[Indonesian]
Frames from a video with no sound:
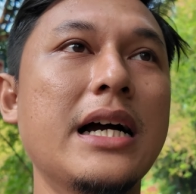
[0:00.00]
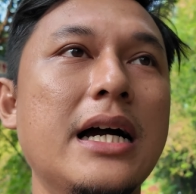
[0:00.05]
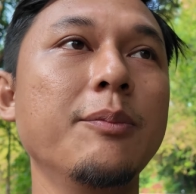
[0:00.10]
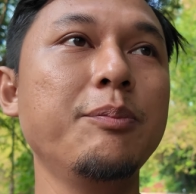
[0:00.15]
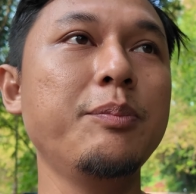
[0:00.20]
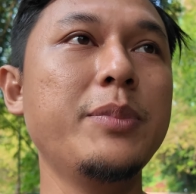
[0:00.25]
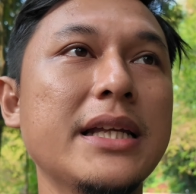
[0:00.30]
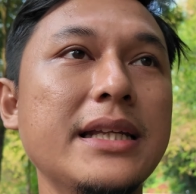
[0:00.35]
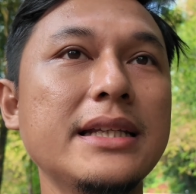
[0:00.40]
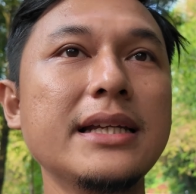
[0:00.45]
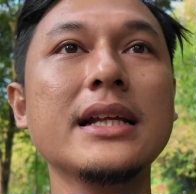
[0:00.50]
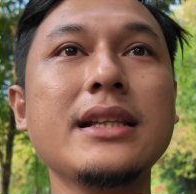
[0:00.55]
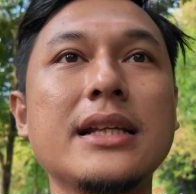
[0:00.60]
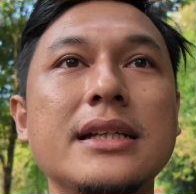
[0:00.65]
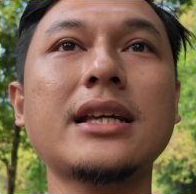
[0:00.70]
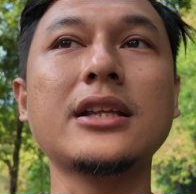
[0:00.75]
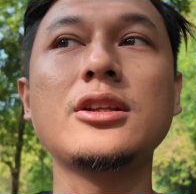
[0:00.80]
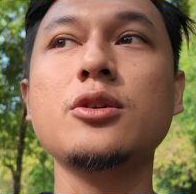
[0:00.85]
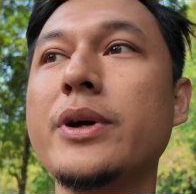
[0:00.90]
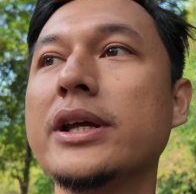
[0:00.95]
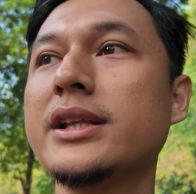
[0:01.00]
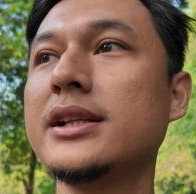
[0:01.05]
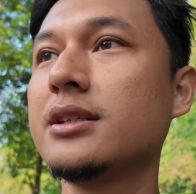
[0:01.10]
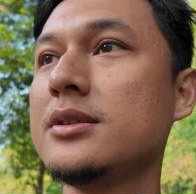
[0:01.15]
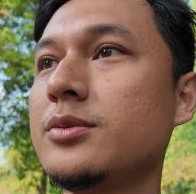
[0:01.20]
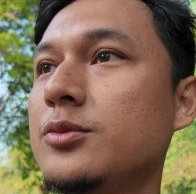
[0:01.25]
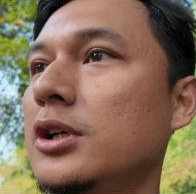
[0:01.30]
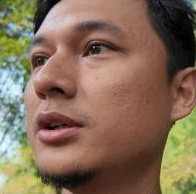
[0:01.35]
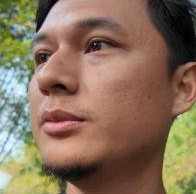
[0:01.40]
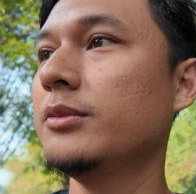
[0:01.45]
hampir di atas 1 meter
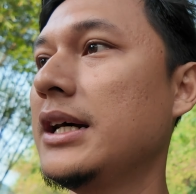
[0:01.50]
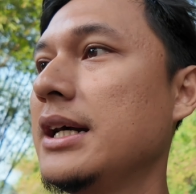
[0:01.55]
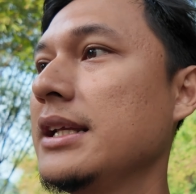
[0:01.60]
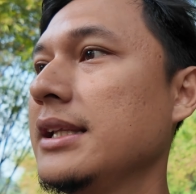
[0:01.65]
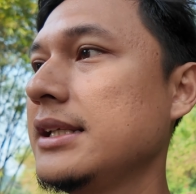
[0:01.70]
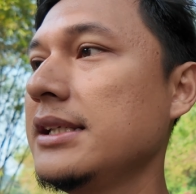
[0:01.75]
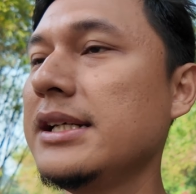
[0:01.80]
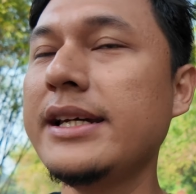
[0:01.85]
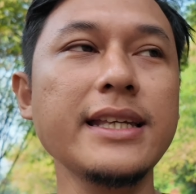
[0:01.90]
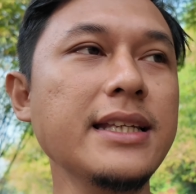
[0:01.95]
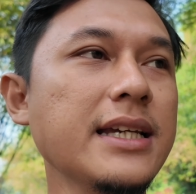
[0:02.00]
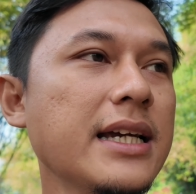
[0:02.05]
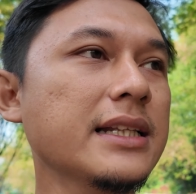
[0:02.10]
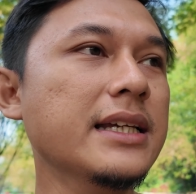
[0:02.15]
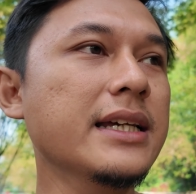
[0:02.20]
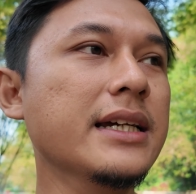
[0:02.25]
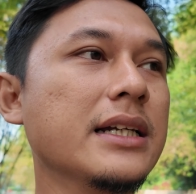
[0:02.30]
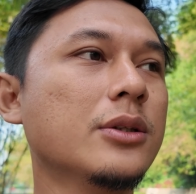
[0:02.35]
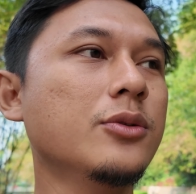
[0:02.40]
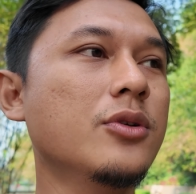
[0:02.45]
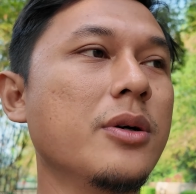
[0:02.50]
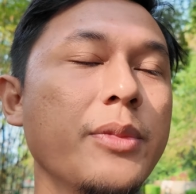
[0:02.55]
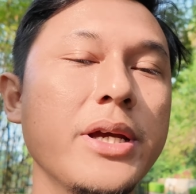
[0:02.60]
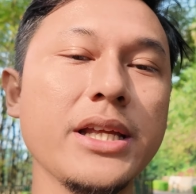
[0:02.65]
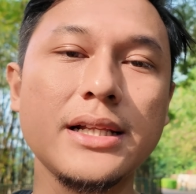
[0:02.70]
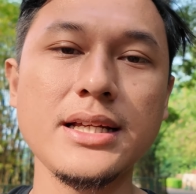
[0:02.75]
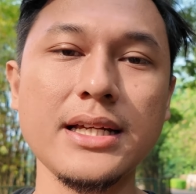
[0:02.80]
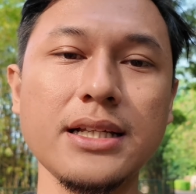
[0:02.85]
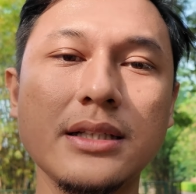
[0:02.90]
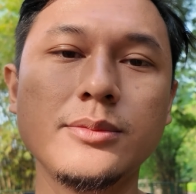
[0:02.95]
semua. Bahkan tadi kayaknya ada yang 2
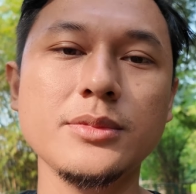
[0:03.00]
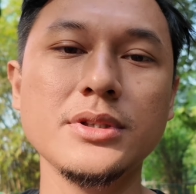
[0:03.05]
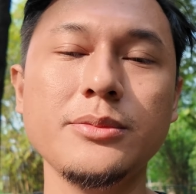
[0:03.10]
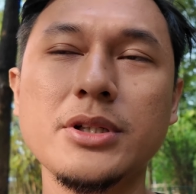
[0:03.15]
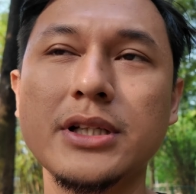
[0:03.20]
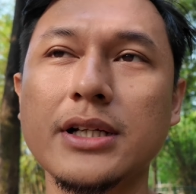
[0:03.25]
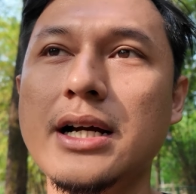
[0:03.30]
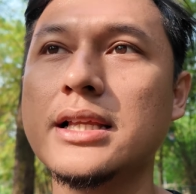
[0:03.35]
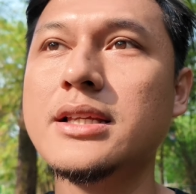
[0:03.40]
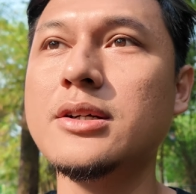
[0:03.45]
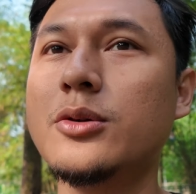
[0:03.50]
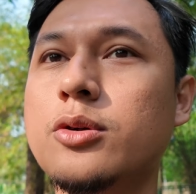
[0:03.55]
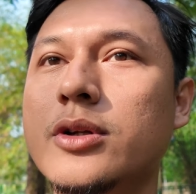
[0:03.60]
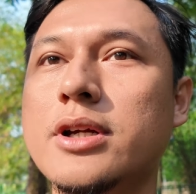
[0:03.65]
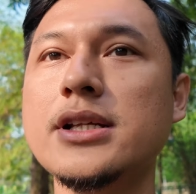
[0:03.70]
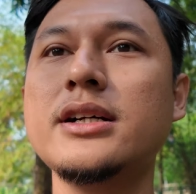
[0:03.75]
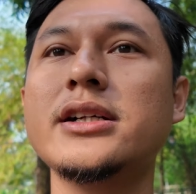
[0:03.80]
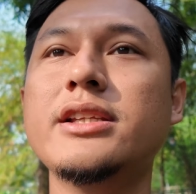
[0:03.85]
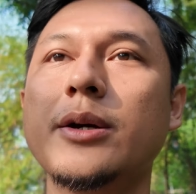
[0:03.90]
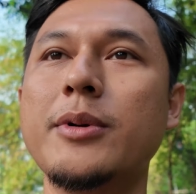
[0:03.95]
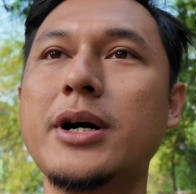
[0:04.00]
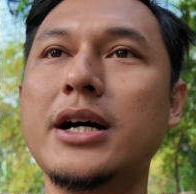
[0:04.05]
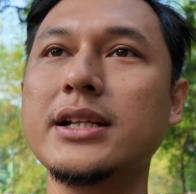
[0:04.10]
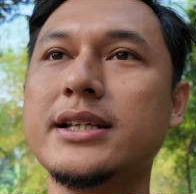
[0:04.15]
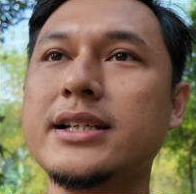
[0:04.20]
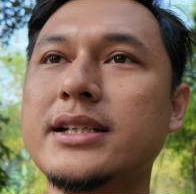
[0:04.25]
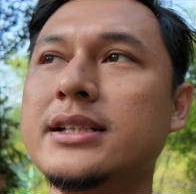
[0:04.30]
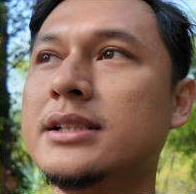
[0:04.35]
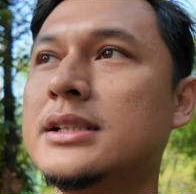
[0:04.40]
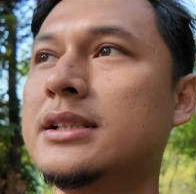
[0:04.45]
meteran, teman-teman. Karena ukurannya gede
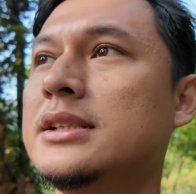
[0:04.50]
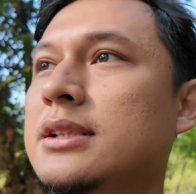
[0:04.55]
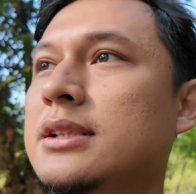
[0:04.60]
banget ya.